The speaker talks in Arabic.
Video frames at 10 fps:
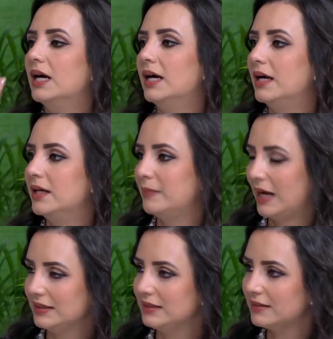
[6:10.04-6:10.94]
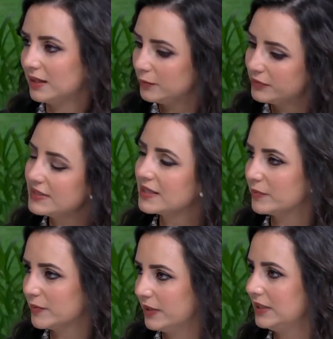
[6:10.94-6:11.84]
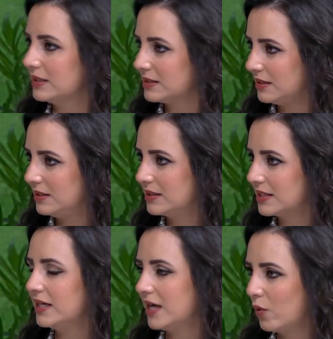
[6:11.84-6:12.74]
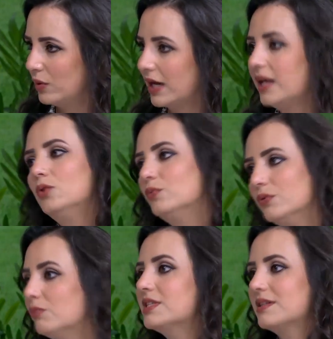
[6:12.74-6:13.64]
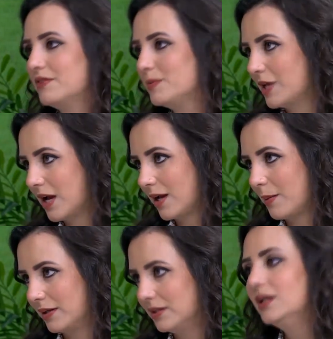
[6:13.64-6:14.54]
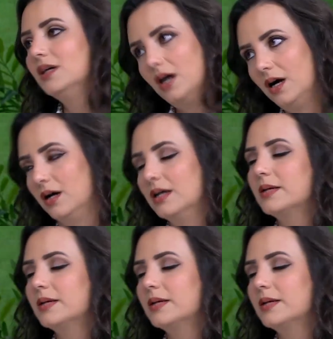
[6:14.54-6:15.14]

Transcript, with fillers: آه، المعادن الثانيه بتنزل بميه السلق او الغلي وبنستفيد منها كمان نستفيد منها اه,